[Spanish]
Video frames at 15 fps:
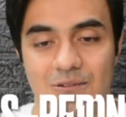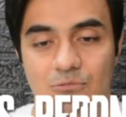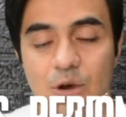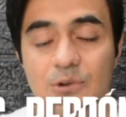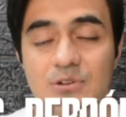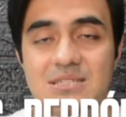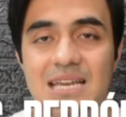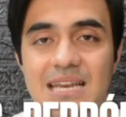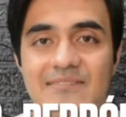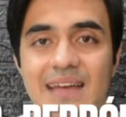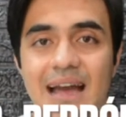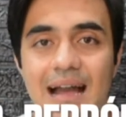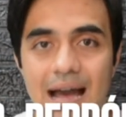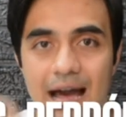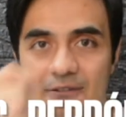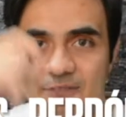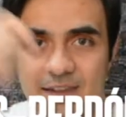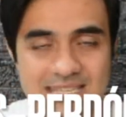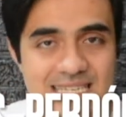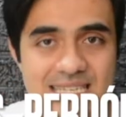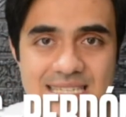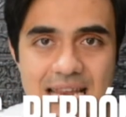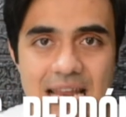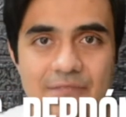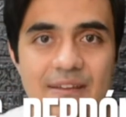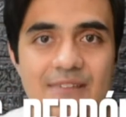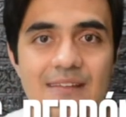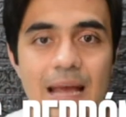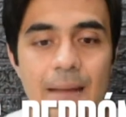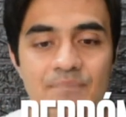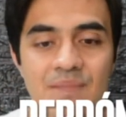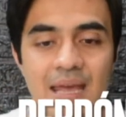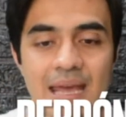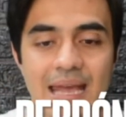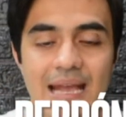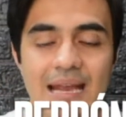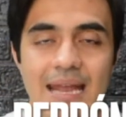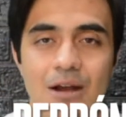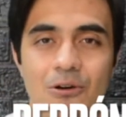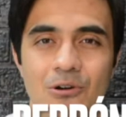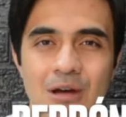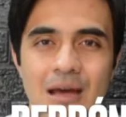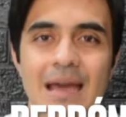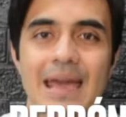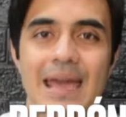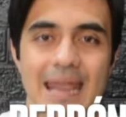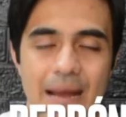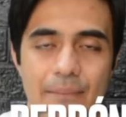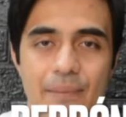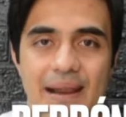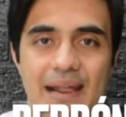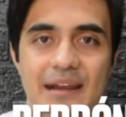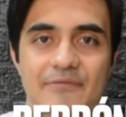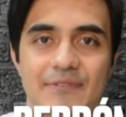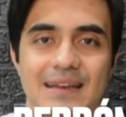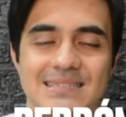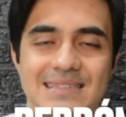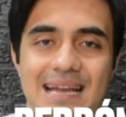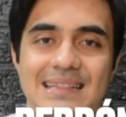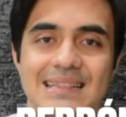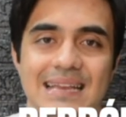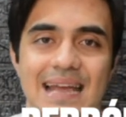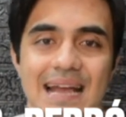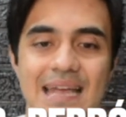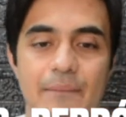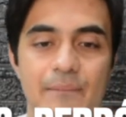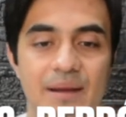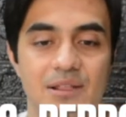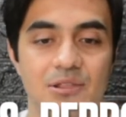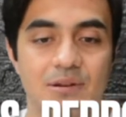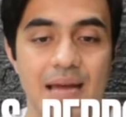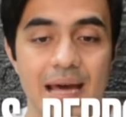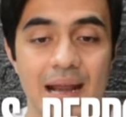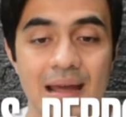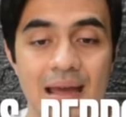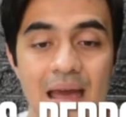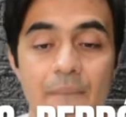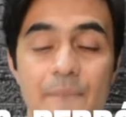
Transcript: Cuando escribían afesis en la Biblia en griego era para referirse a que tenían que perdonar,